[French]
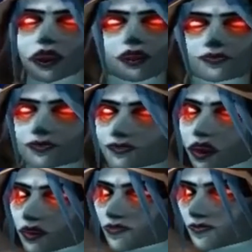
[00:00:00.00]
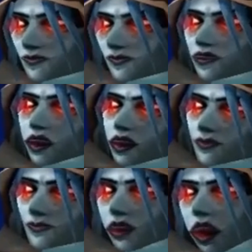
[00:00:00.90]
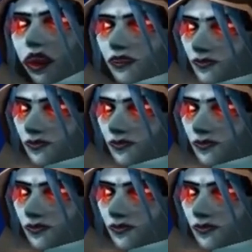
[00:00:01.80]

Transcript: Il est temps d'équilibrer la marque.